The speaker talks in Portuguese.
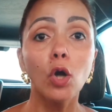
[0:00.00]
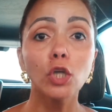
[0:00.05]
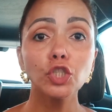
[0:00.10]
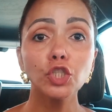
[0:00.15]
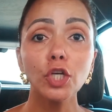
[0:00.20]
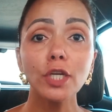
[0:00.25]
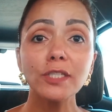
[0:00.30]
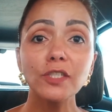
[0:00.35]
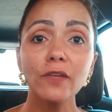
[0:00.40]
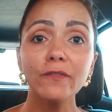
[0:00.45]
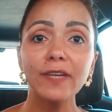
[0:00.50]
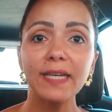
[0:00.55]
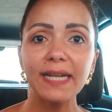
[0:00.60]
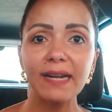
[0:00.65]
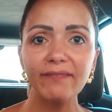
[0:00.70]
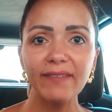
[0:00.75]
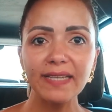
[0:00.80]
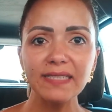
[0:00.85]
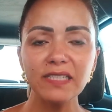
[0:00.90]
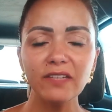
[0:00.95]
Hoje eu resolvi
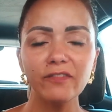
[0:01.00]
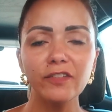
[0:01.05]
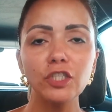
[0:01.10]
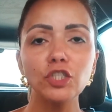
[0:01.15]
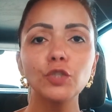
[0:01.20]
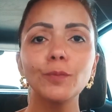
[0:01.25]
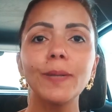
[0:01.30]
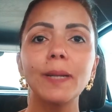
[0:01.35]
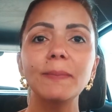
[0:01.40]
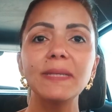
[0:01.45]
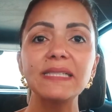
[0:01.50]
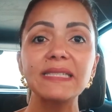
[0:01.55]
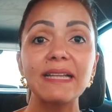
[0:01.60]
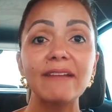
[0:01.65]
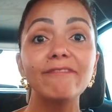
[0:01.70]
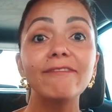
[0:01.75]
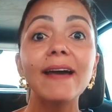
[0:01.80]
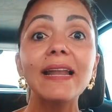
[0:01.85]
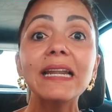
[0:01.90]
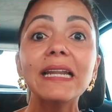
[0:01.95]
gravar esse vídeo para me
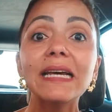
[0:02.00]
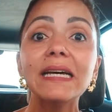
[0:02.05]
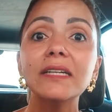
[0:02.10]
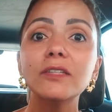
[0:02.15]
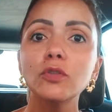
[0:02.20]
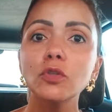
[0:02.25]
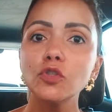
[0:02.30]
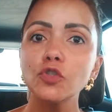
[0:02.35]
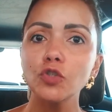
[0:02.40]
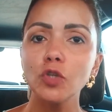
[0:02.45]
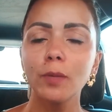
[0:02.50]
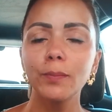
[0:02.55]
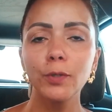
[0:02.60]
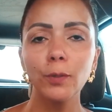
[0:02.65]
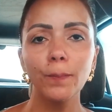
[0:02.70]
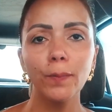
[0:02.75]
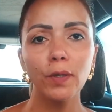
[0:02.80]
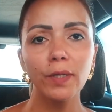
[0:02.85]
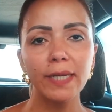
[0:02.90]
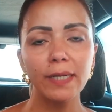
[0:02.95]
estar falando sobre
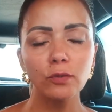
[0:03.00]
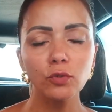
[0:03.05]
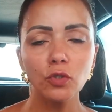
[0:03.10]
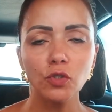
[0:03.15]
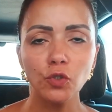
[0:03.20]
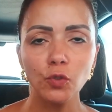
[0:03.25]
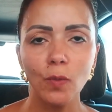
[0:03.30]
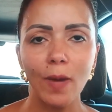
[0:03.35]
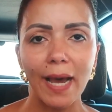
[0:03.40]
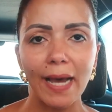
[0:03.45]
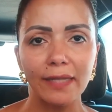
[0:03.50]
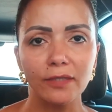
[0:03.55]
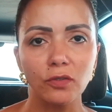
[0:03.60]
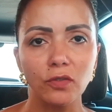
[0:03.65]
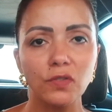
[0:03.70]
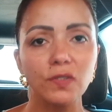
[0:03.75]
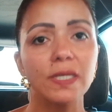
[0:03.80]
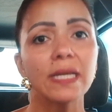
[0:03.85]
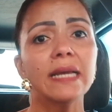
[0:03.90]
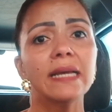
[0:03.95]
o porão dos
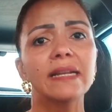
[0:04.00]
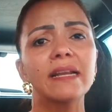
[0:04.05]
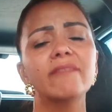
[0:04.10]
quadros.